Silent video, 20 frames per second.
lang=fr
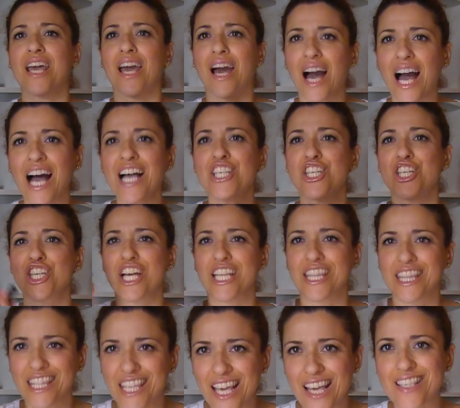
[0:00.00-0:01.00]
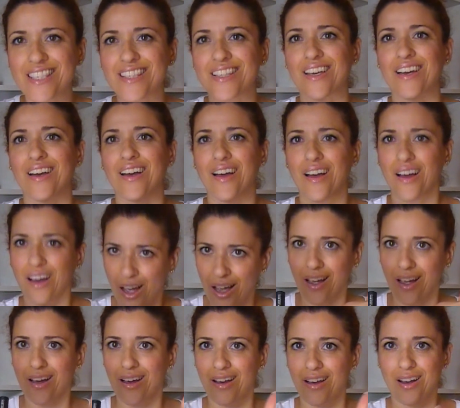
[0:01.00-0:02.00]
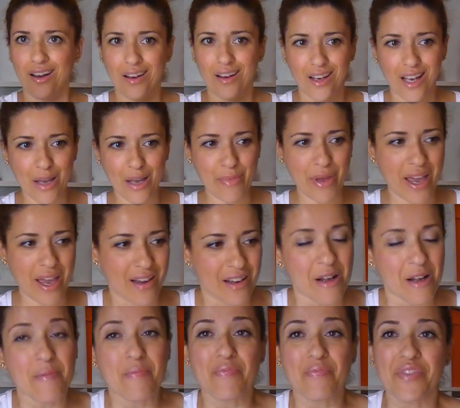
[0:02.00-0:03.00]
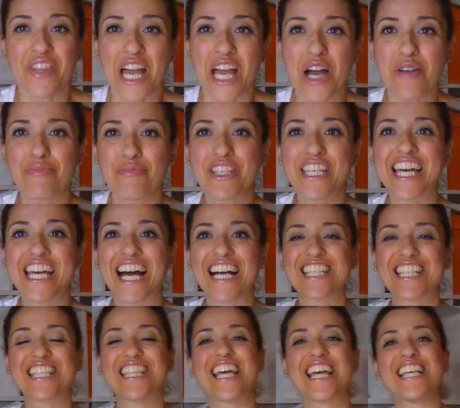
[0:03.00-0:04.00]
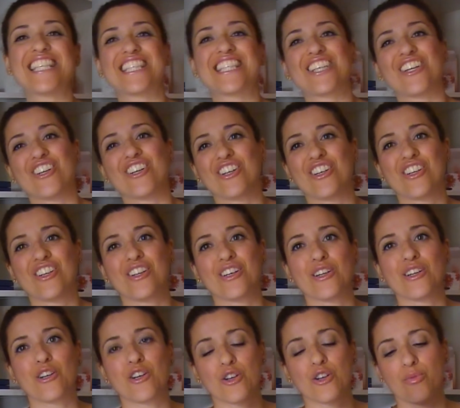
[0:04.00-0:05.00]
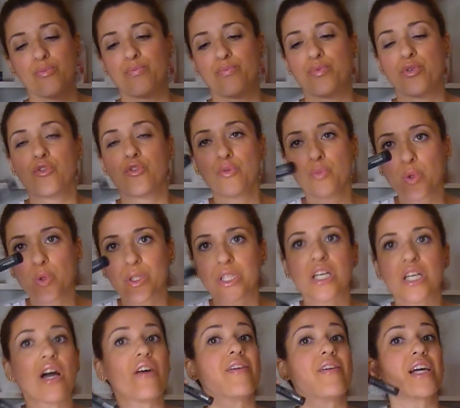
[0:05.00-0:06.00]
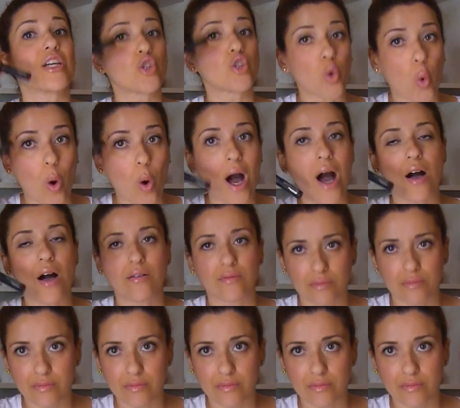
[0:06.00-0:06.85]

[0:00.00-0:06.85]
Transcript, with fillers: crash test. Ha! Eh ben, un petit crash test euh, pour vous montrer avec trois,